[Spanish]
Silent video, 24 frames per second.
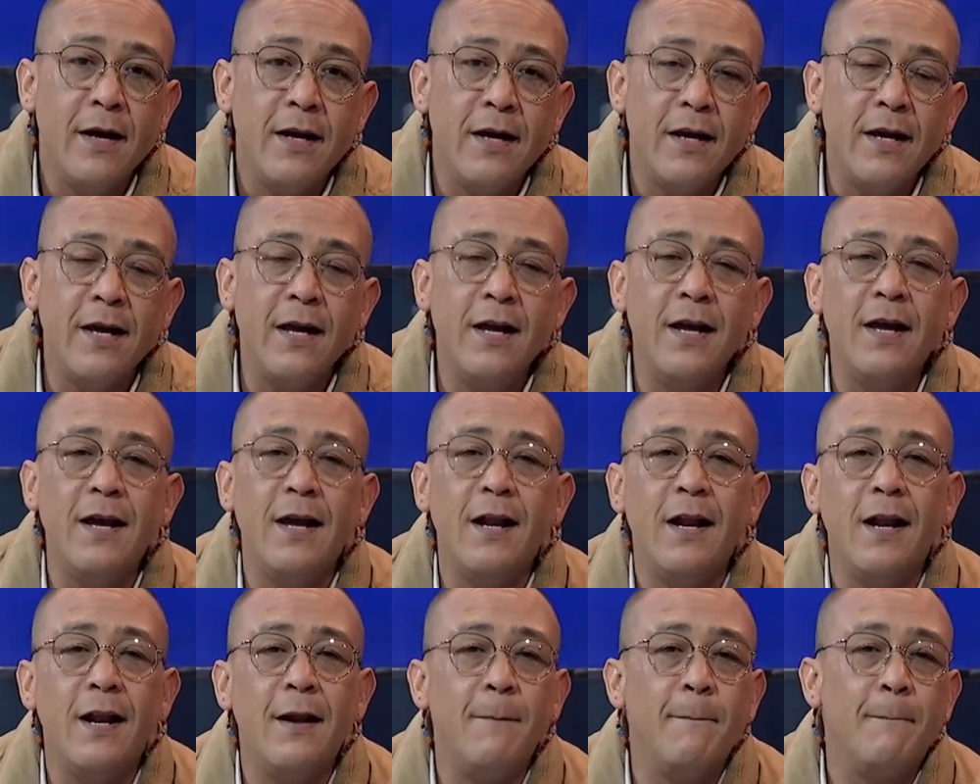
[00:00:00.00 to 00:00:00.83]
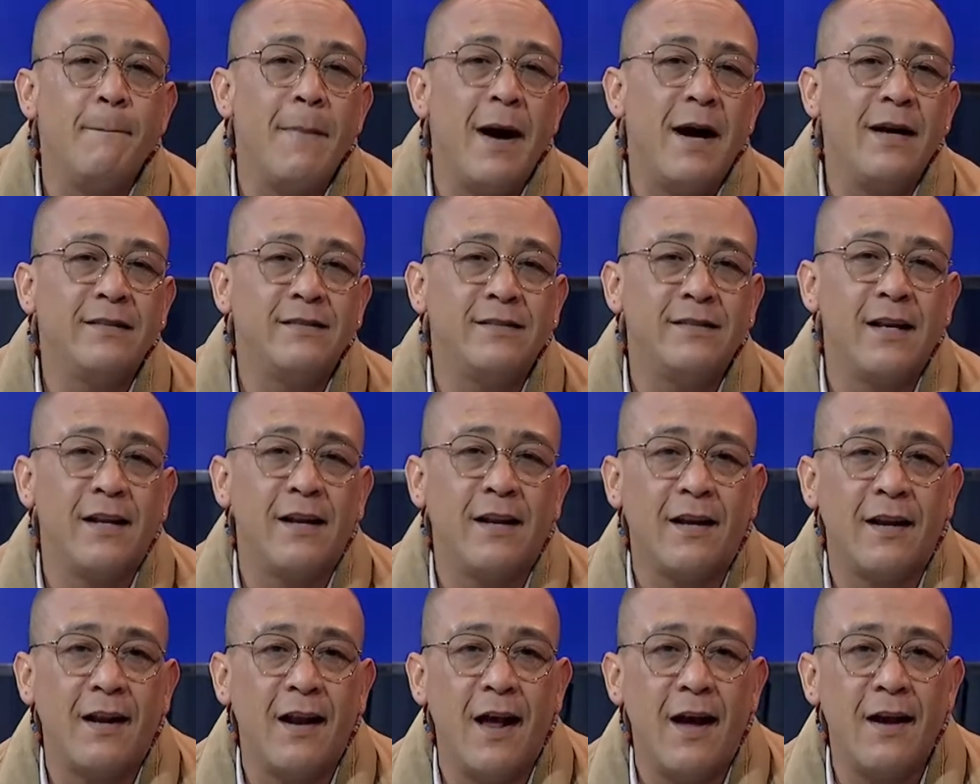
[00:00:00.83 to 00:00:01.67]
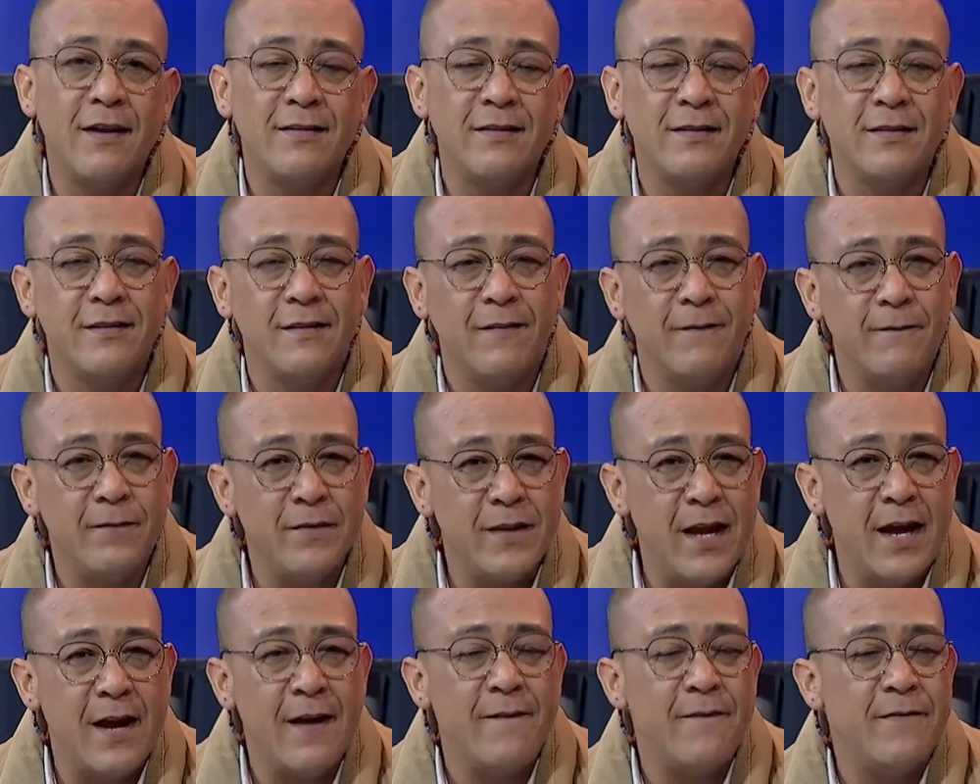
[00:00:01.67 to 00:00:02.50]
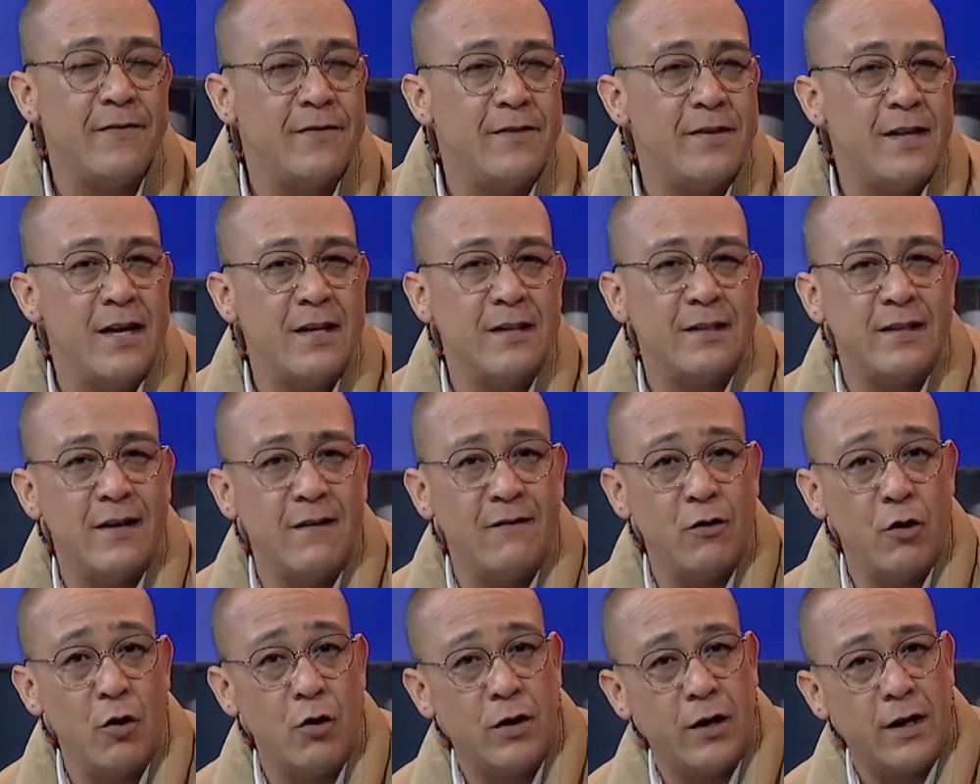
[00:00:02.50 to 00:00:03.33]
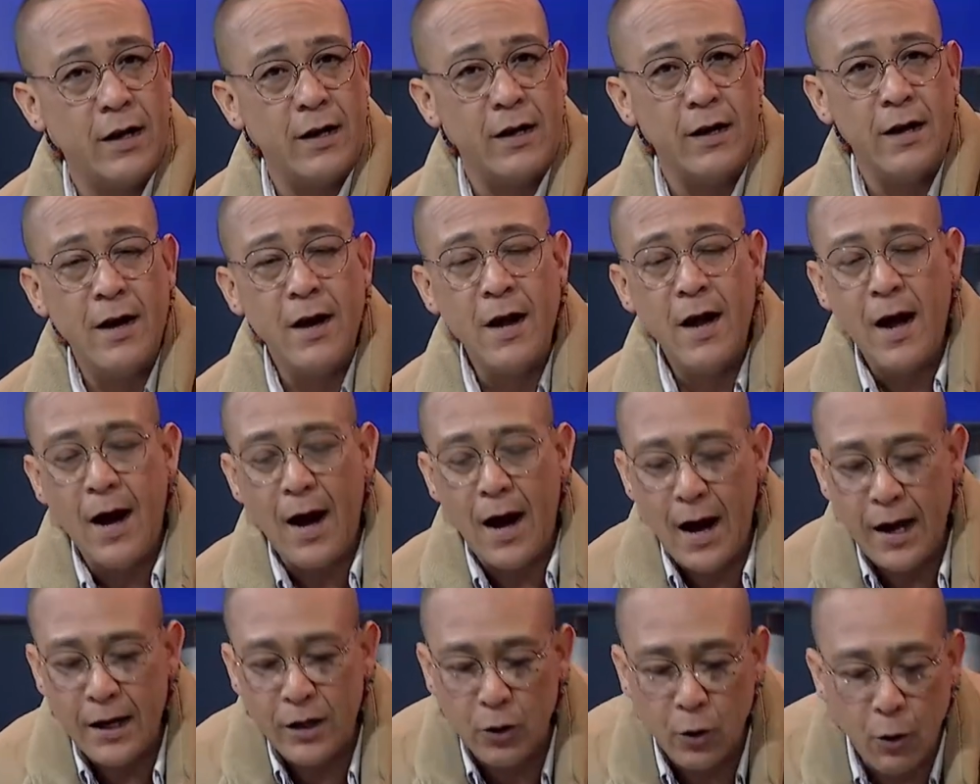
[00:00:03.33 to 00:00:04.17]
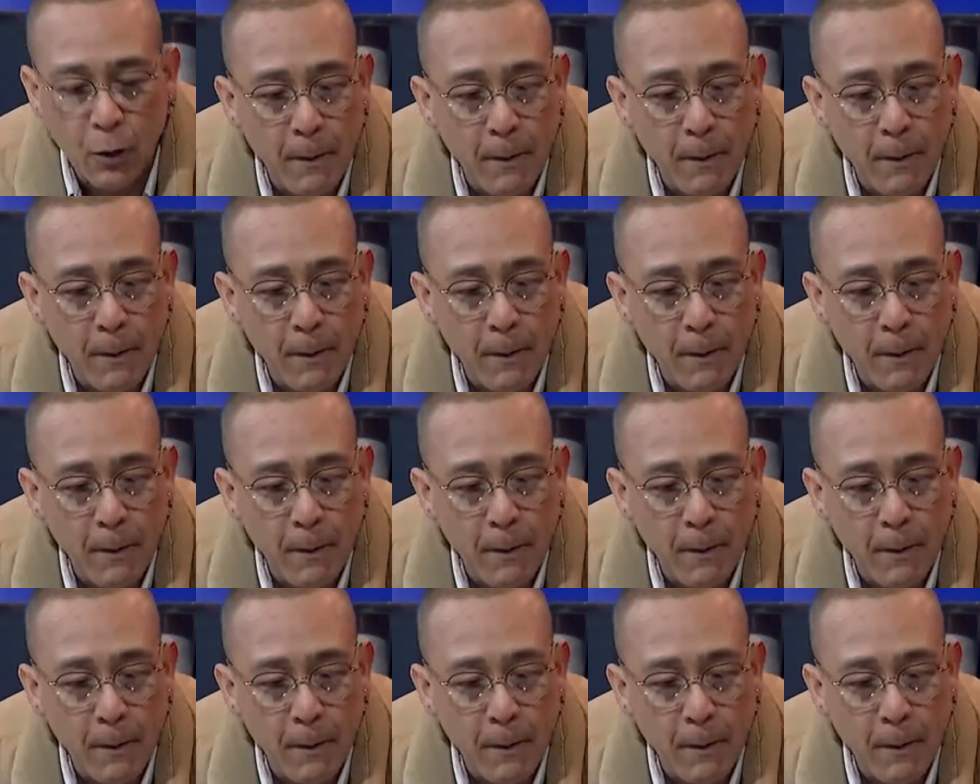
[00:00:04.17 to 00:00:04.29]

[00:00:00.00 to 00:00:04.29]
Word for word: y Masterclass de DC Broker. Jairo,